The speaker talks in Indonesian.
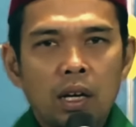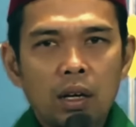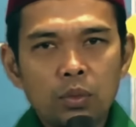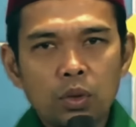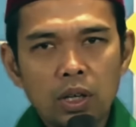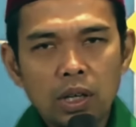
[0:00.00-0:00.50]

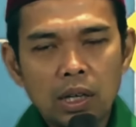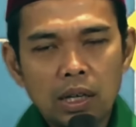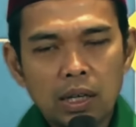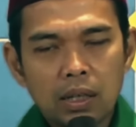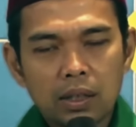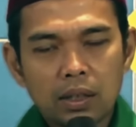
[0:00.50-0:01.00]

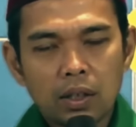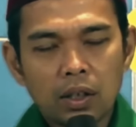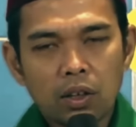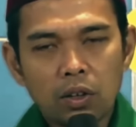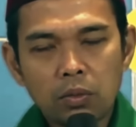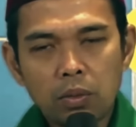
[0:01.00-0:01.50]
Alhamdulillah
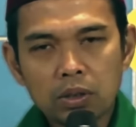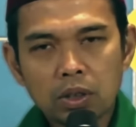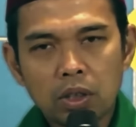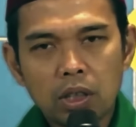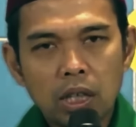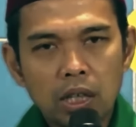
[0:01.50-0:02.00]
Allahumma
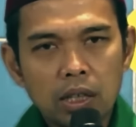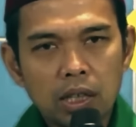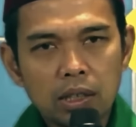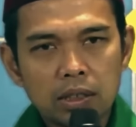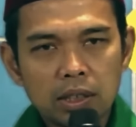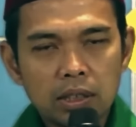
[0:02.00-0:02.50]
salli
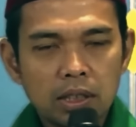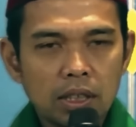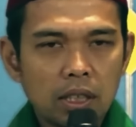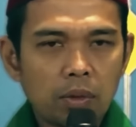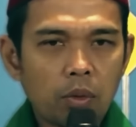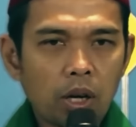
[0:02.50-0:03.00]
ala
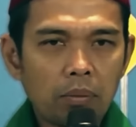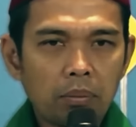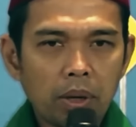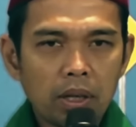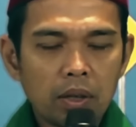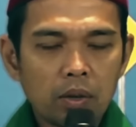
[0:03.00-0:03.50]
Sayyidina
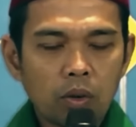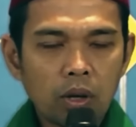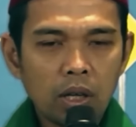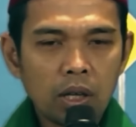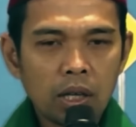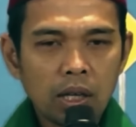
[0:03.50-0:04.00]
Muhammad wa
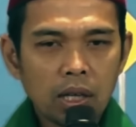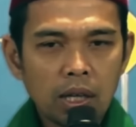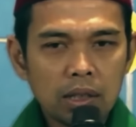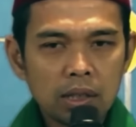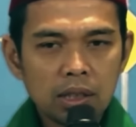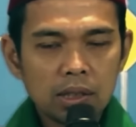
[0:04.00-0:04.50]
ala
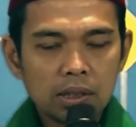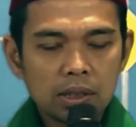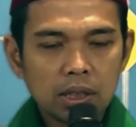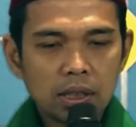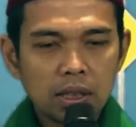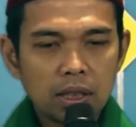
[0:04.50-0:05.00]
ali
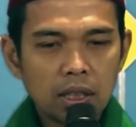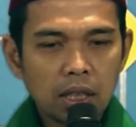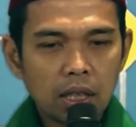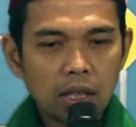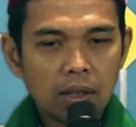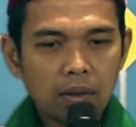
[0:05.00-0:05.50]

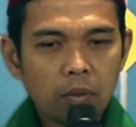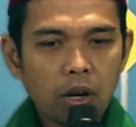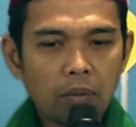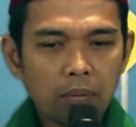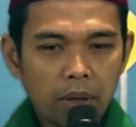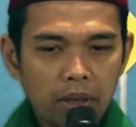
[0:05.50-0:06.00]
Sayyidina
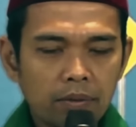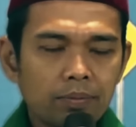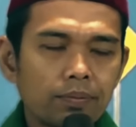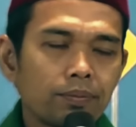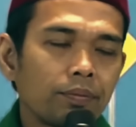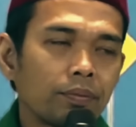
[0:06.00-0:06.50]
Muhammad
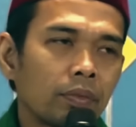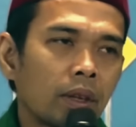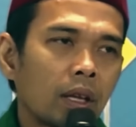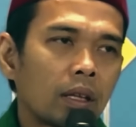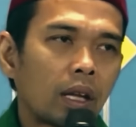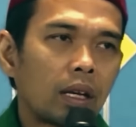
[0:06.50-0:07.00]

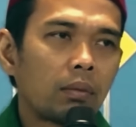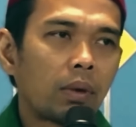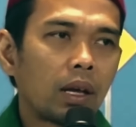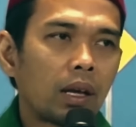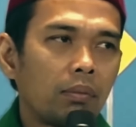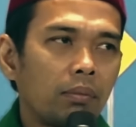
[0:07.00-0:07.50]
Tadi
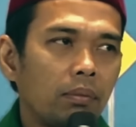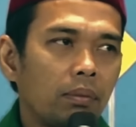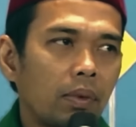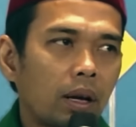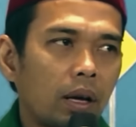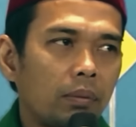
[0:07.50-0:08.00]
malam
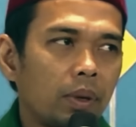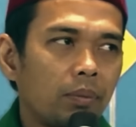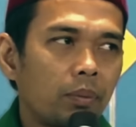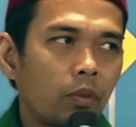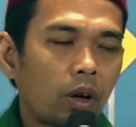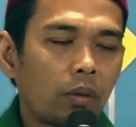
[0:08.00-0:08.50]

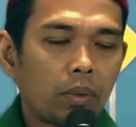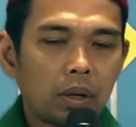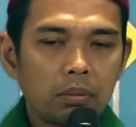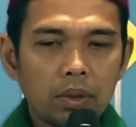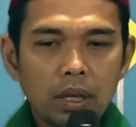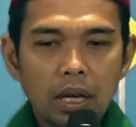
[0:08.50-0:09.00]
Habib
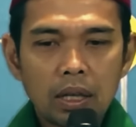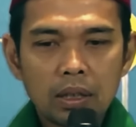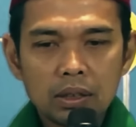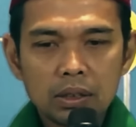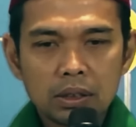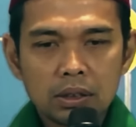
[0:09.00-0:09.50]
Muhammad bin
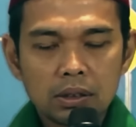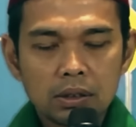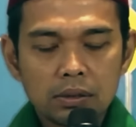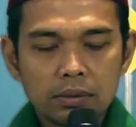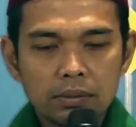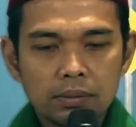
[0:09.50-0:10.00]

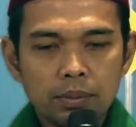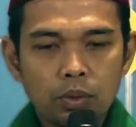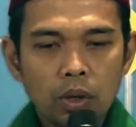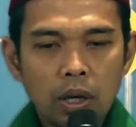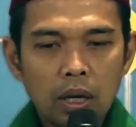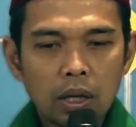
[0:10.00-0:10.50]
Anis
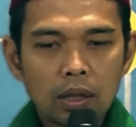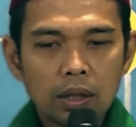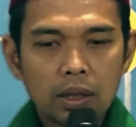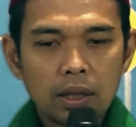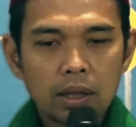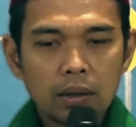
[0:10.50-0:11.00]

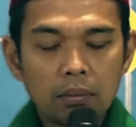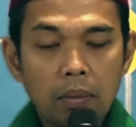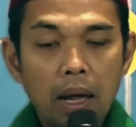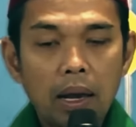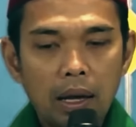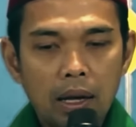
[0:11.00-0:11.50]
pulang ke
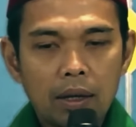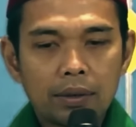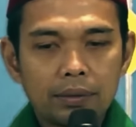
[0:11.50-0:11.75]
Malang